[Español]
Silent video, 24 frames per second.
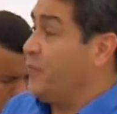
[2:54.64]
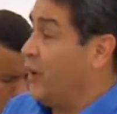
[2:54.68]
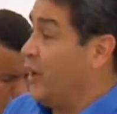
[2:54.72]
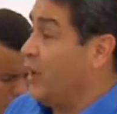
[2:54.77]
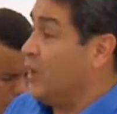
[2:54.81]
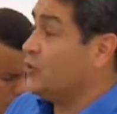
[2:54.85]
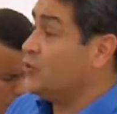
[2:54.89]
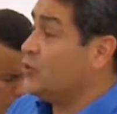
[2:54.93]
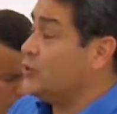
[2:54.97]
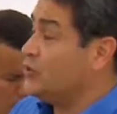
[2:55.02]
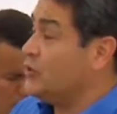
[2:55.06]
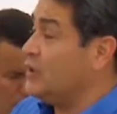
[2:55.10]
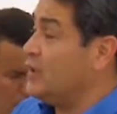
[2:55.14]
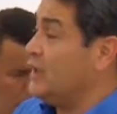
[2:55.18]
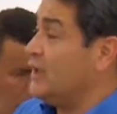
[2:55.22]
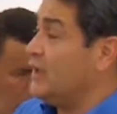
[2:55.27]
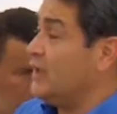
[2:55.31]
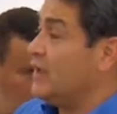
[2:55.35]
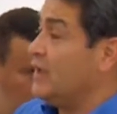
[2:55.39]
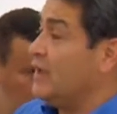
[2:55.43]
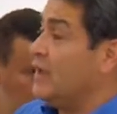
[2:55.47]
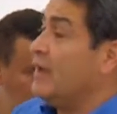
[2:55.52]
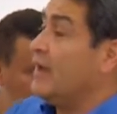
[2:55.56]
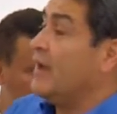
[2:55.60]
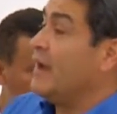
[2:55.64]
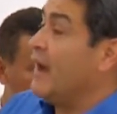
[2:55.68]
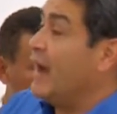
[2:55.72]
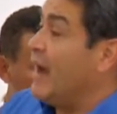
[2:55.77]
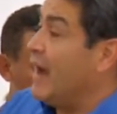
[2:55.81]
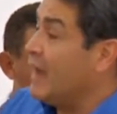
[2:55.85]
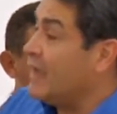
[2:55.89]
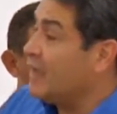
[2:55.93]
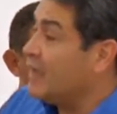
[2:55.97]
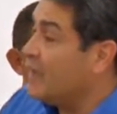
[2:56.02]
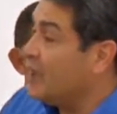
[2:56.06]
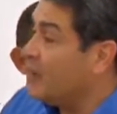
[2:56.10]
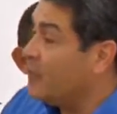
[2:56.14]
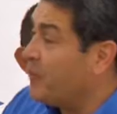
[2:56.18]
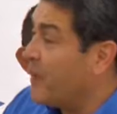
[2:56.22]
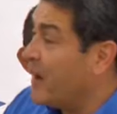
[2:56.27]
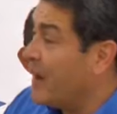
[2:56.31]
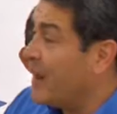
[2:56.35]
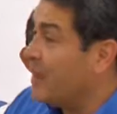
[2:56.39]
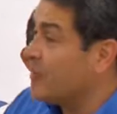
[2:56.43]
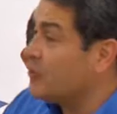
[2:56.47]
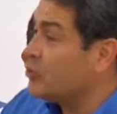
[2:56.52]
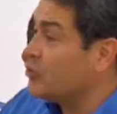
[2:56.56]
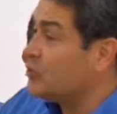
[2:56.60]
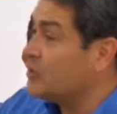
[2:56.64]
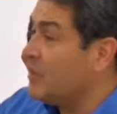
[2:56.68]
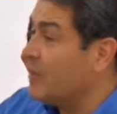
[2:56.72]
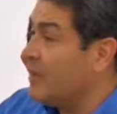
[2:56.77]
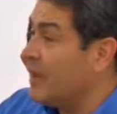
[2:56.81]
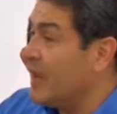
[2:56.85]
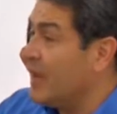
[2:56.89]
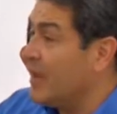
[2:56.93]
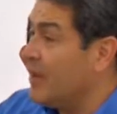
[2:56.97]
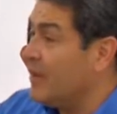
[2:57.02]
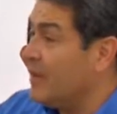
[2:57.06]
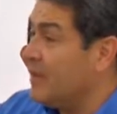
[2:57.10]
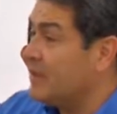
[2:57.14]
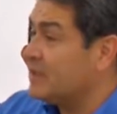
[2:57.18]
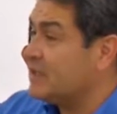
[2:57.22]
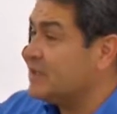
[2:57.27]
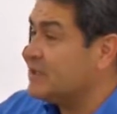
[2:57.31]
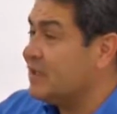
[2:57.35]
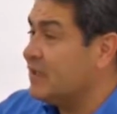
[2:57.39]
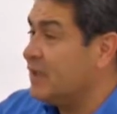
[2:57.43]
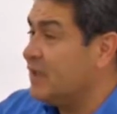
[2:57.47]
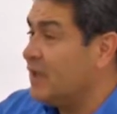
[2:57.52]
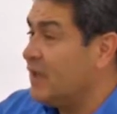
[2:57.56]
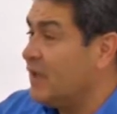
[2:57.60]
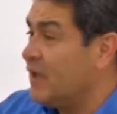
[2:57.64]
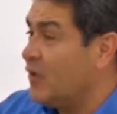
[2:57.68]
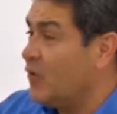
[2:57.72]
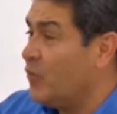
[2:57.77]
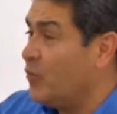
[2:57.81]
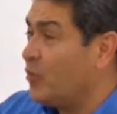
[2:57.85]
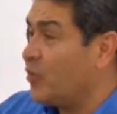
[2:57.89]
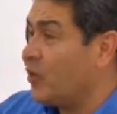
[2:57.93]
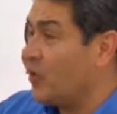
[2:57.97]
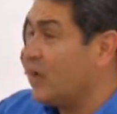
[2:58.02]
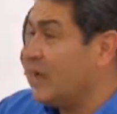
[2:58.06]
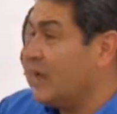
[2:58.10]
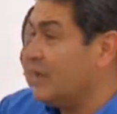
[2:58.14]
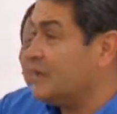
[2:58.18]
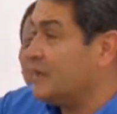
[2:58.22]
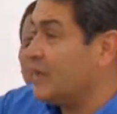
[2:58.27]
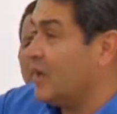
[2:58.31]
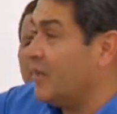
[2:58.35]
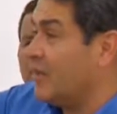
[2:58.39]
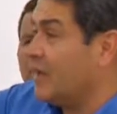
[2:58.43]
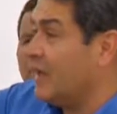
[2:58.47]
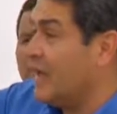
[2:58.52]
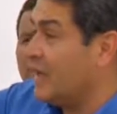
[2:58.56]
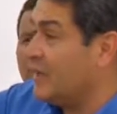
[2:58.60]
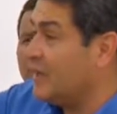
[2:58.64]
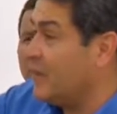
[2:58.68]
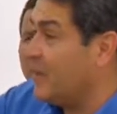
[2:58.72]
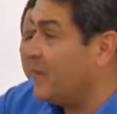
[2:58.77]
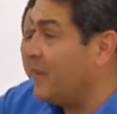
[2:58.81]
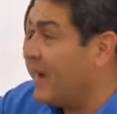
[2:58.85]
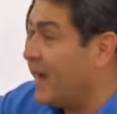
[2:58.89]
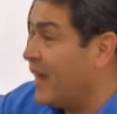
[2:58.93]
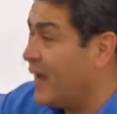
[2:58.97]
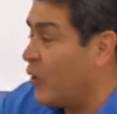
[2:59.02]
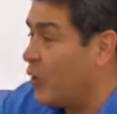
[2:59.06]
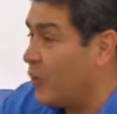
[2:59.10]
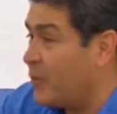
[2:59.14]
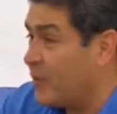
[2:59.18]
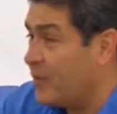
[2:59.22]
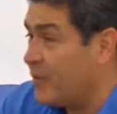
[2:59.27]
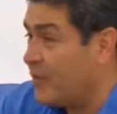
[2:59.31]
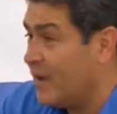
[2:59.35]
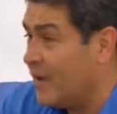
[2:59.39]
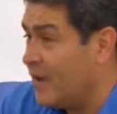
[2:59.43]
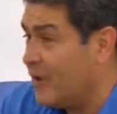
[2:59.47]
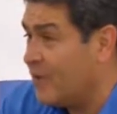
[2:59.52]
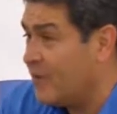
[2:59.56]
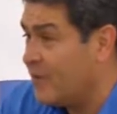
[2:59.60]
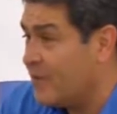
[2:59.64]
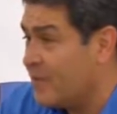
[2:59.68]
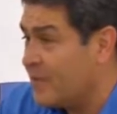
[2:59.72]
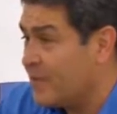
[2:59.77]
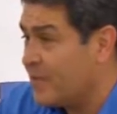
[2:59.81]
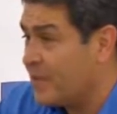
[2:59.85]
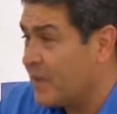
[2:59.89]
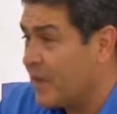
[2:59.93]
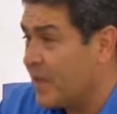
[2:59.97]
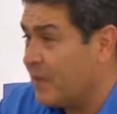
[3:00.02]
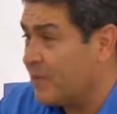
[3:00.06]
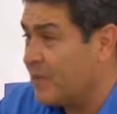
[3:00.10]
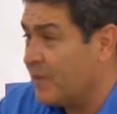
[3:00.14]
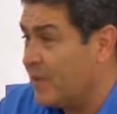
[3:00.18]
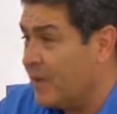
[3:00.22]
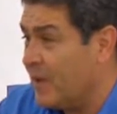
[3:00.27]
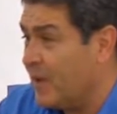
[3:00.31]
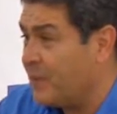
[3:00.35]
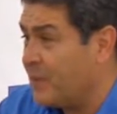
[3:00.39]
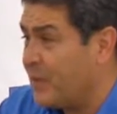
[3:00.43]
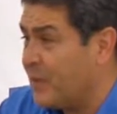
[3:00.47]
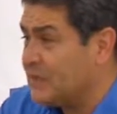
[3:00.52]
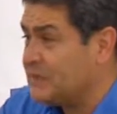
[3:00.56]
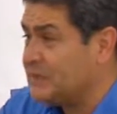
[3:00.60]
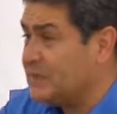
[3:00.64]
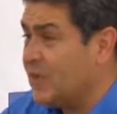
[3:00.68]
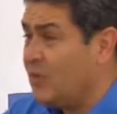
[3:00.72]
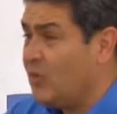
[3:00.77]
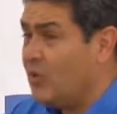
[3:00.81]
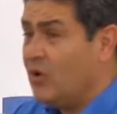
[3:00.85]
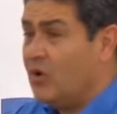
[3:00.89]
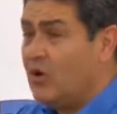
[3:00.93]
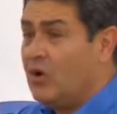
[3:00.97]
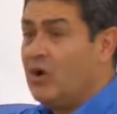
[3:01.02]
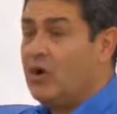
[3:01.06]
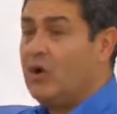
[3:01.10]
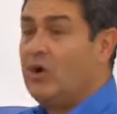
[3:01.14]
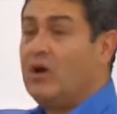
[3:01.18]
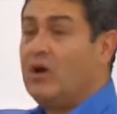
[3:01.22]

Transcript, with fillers: Pero eso sí, hay que ir pagando semanalmente ese dinero porque al terminar de pagar lo primero, el primer préstamo,